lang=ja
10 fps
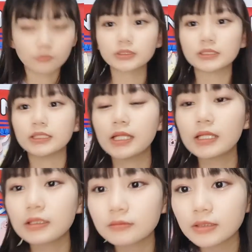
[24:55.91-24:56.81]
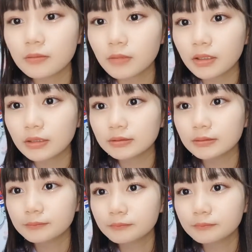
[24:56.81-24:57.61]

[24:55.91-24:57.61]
こずちゃん、ありがとうございます。